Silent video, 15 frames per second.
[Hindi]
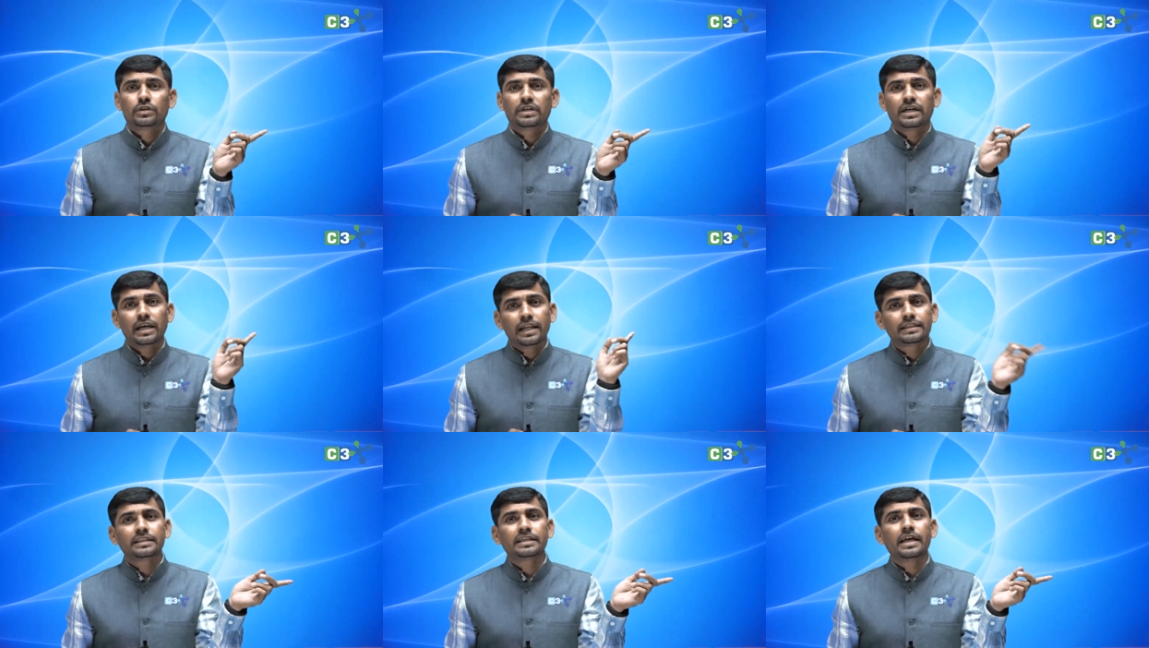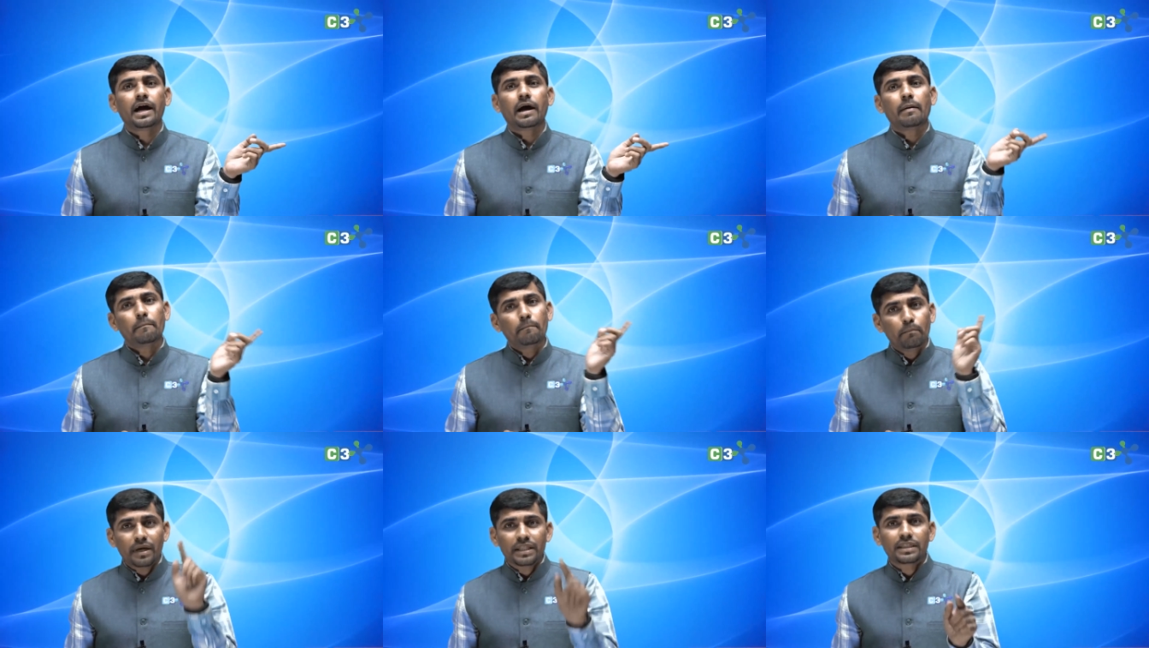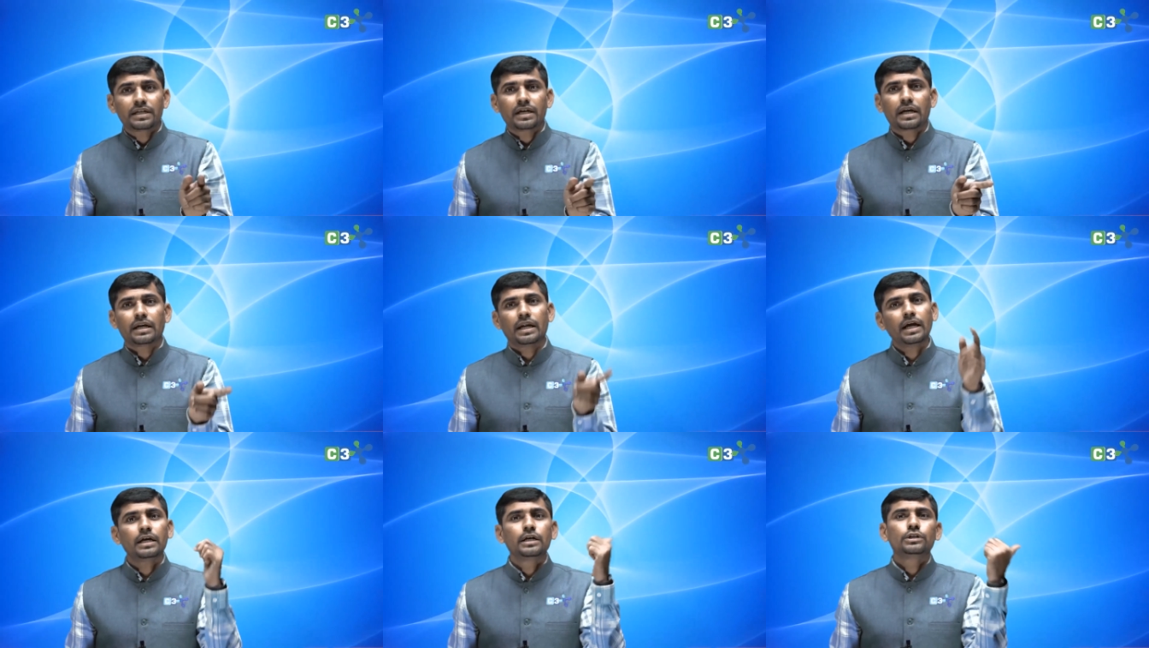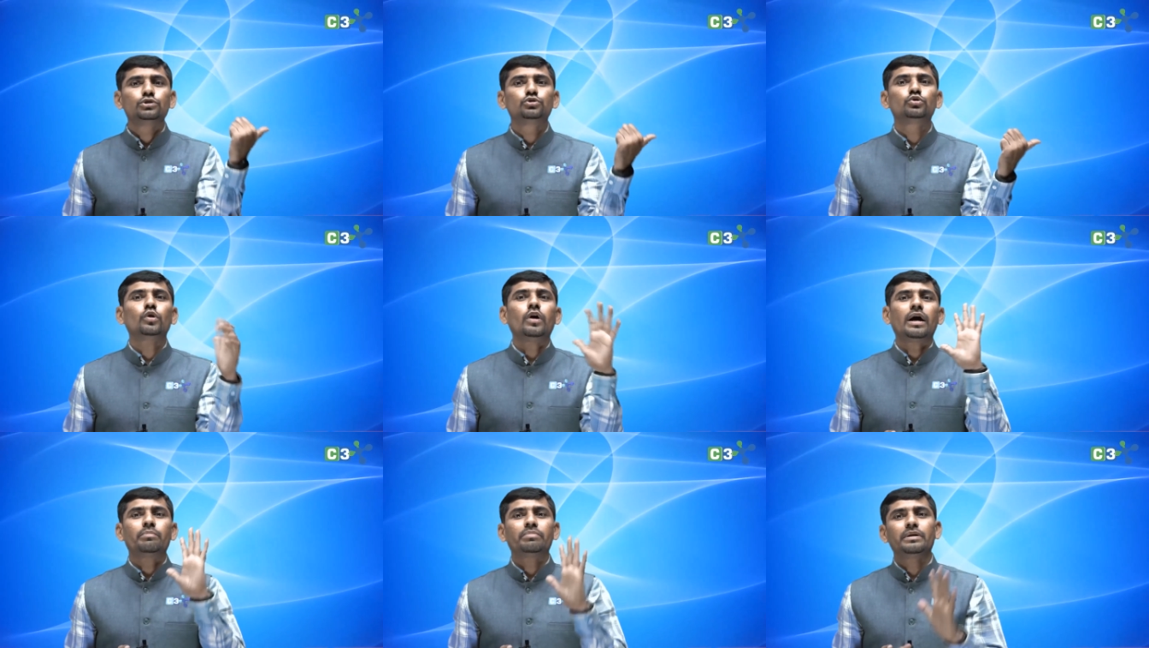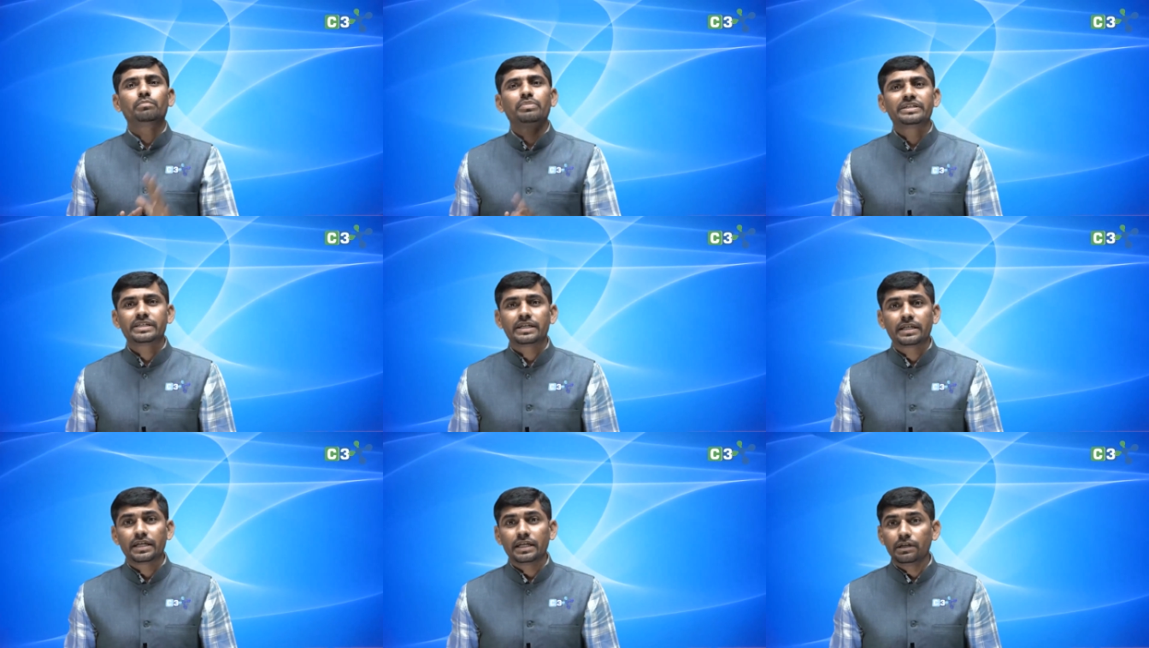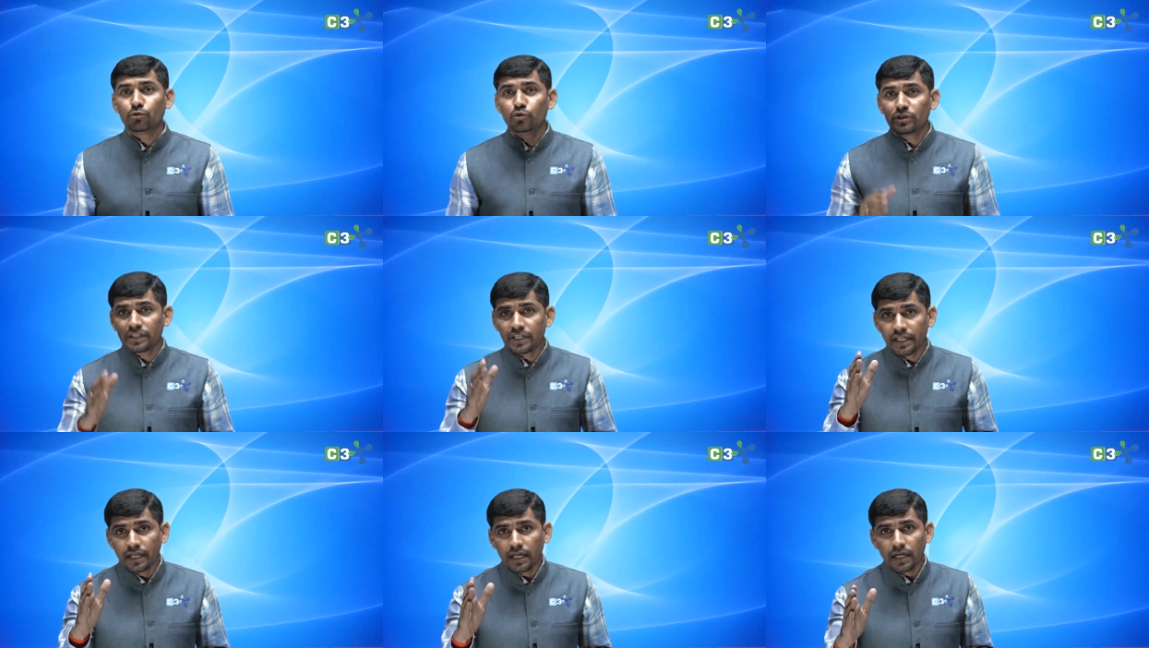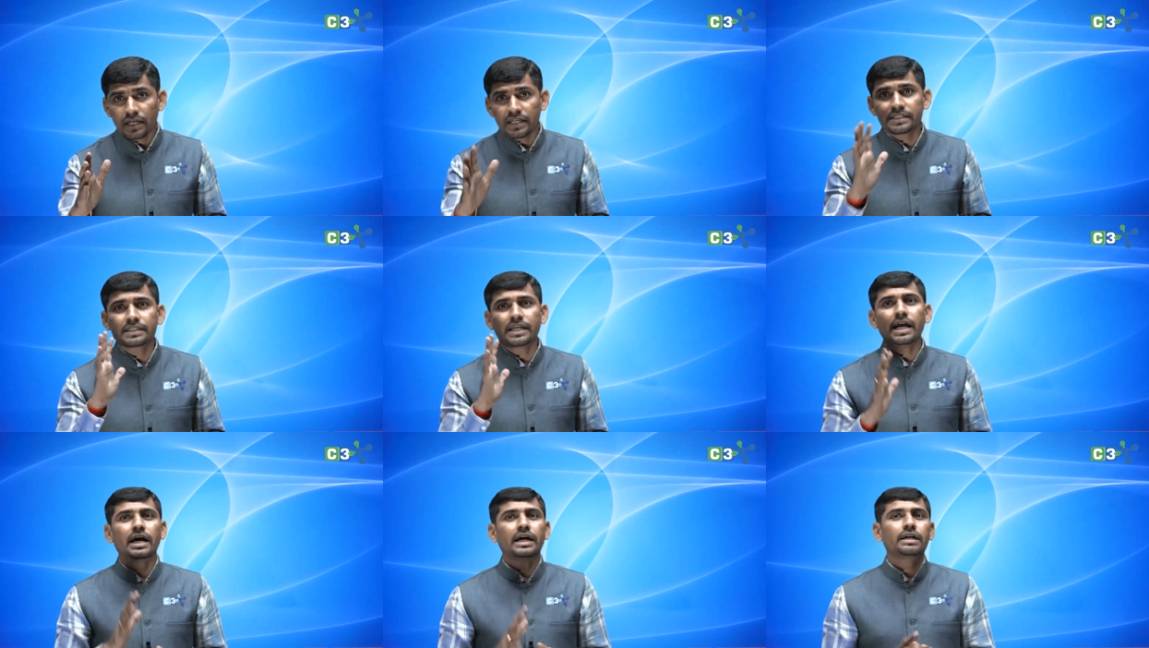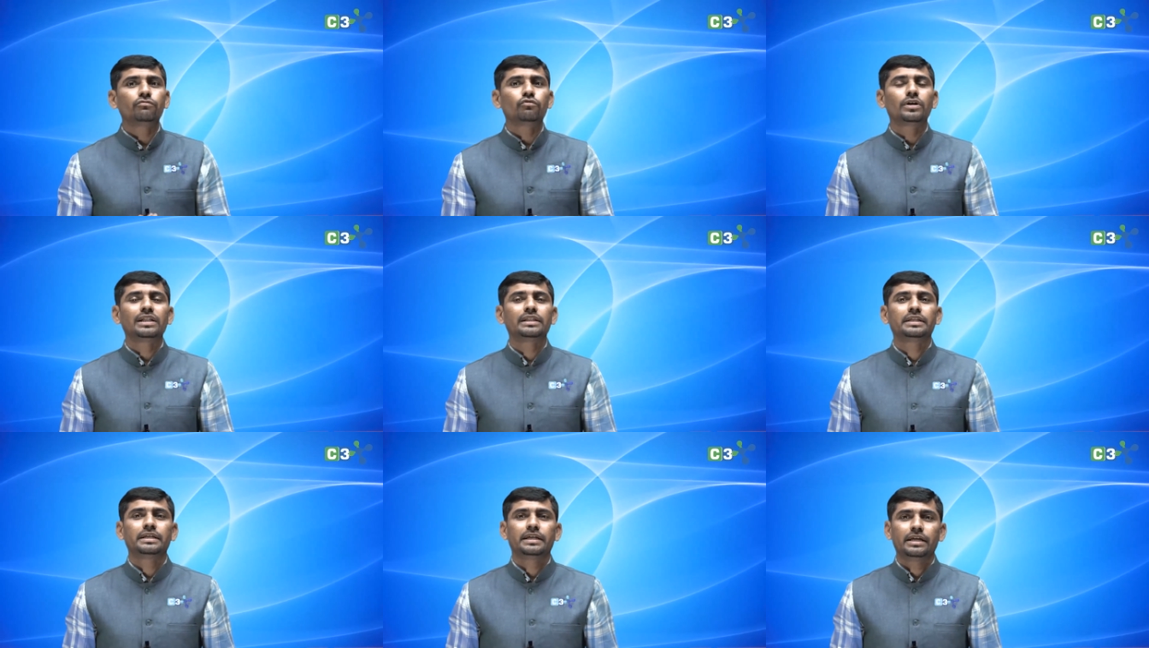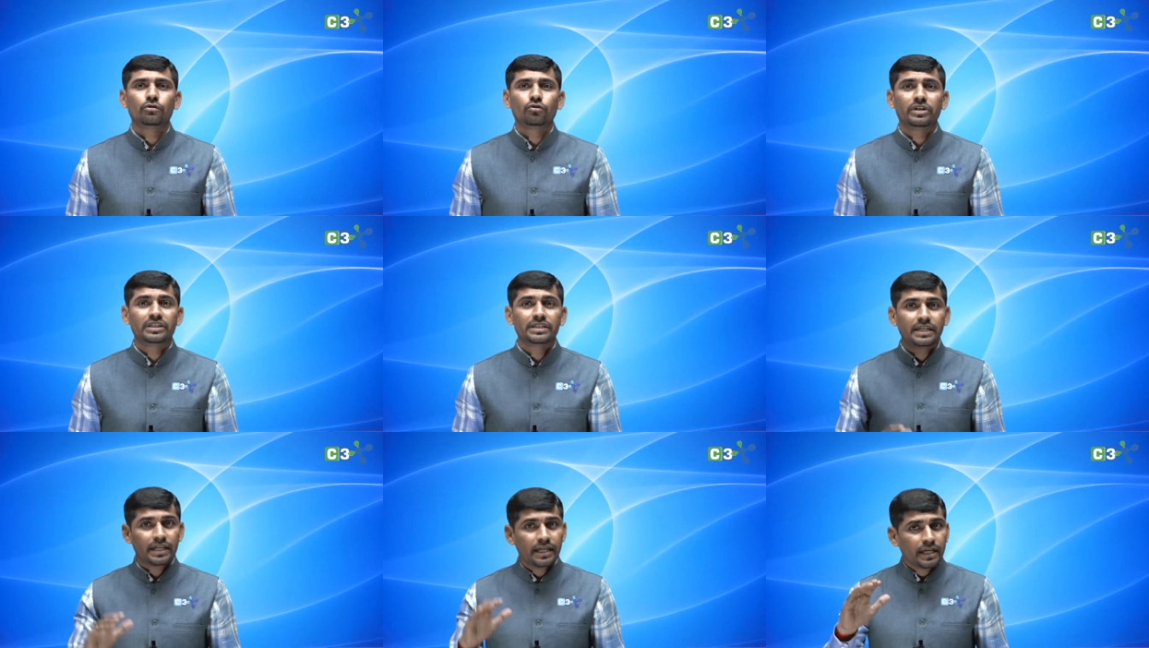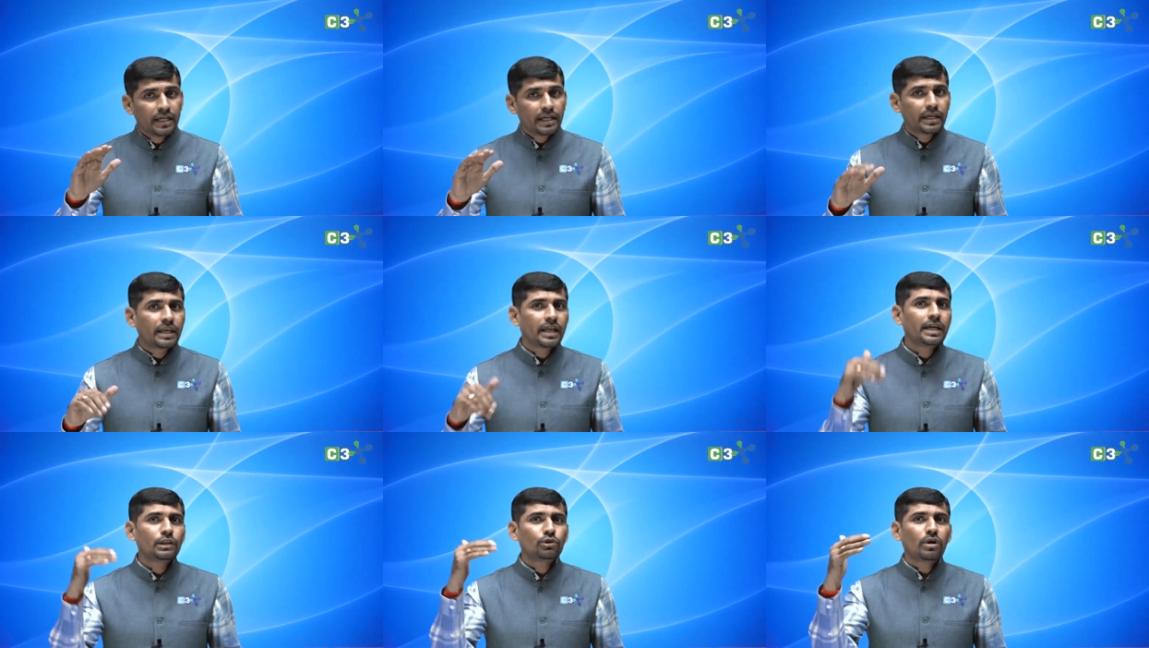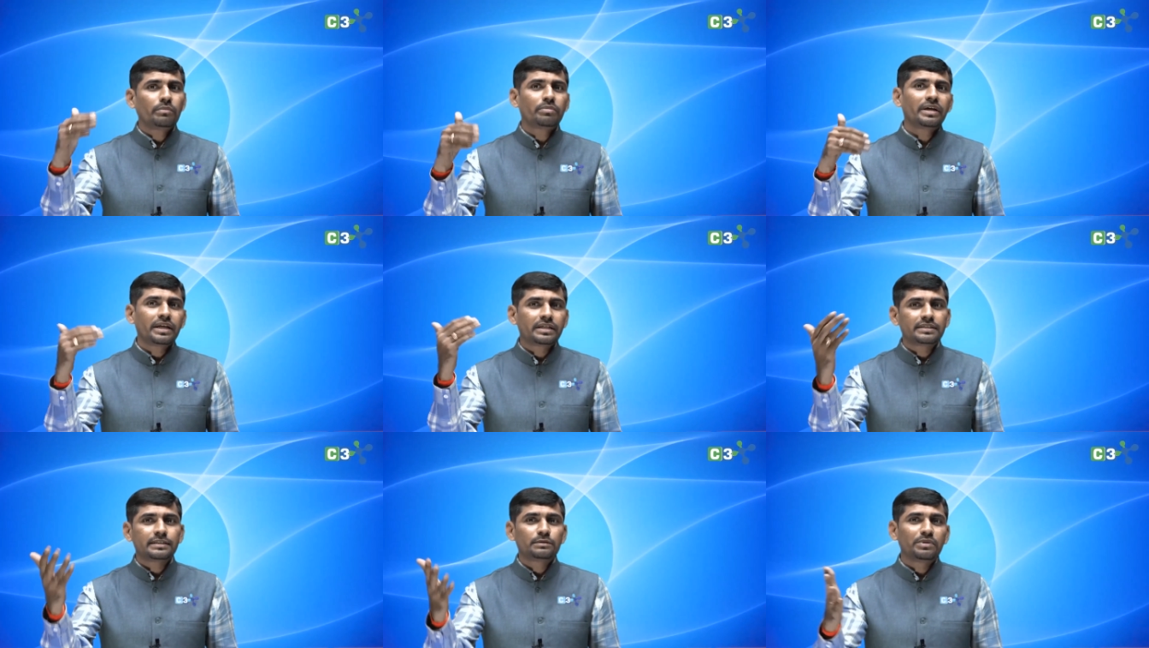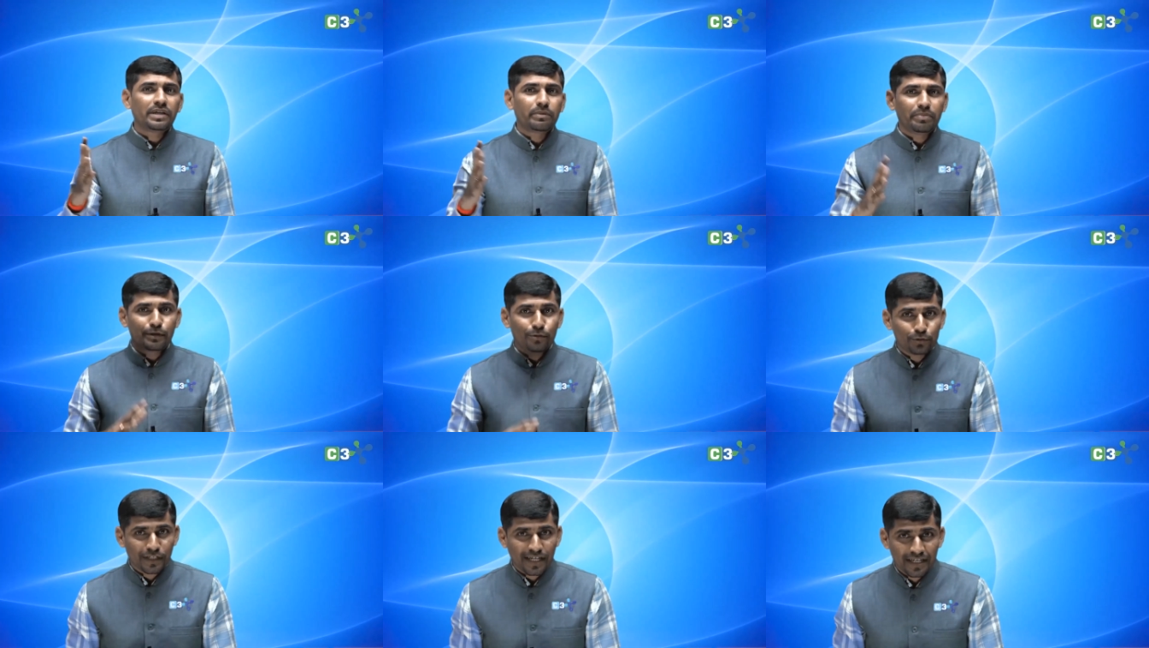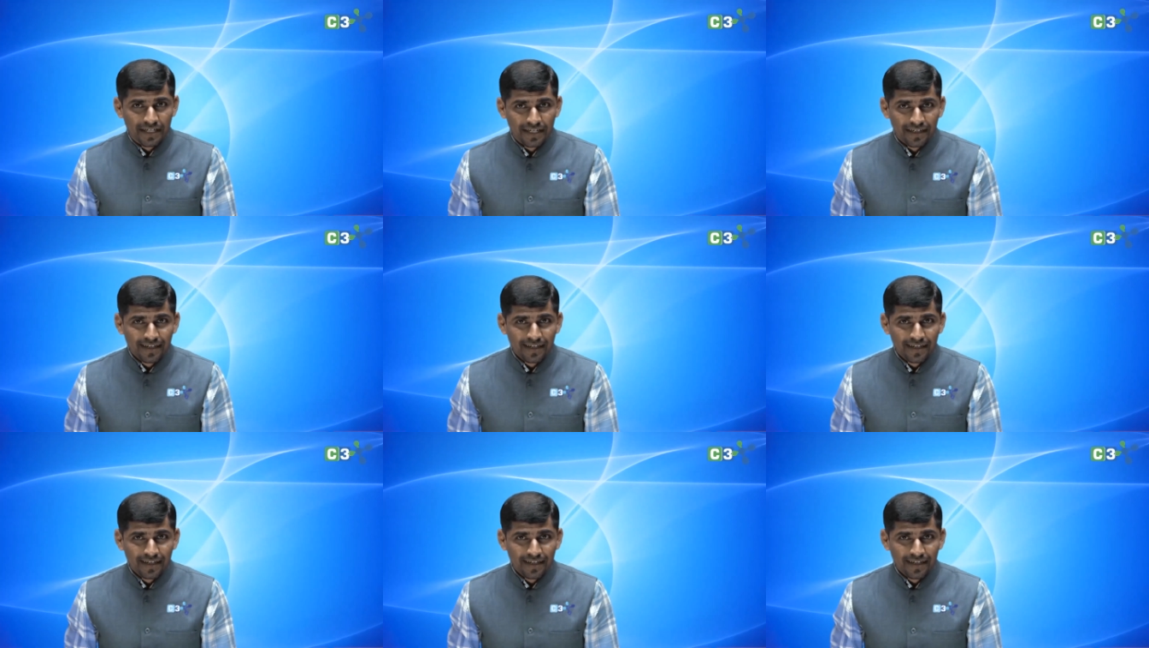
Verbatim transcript: गलतियां मत करना जो आपने पीछे की हुई थी इसके आगे वो गलती नहीं होनी चाहिए नहीं तो आपके रिजल्ट भी रिपीट हो जाएंगे